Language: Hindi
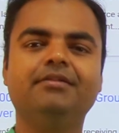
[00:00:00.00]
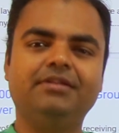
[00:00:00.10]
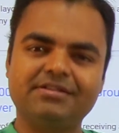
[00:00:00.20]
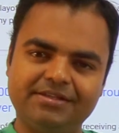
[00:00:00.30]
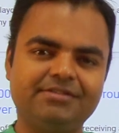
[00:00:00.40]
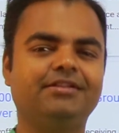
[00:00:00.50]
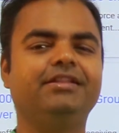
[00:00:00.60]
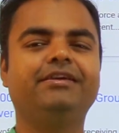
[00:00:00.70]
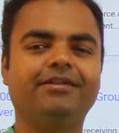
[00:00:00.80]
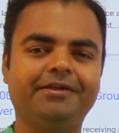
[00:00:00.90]
दस हज़ार
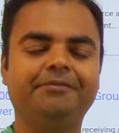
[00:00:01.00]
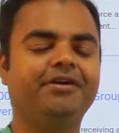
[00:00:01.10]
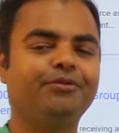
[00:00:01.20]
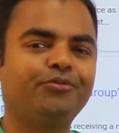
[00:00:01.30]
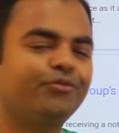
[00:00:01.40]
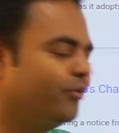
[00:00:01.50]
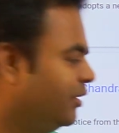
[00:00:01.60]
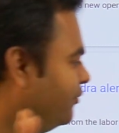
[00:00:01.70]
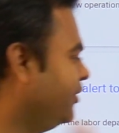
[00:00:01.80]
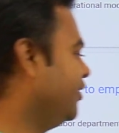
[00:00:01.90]
जल्दी करना है भाई उसको
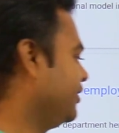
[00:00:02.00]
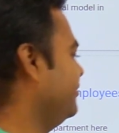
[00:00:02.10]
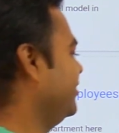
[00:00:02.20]
फिर आगे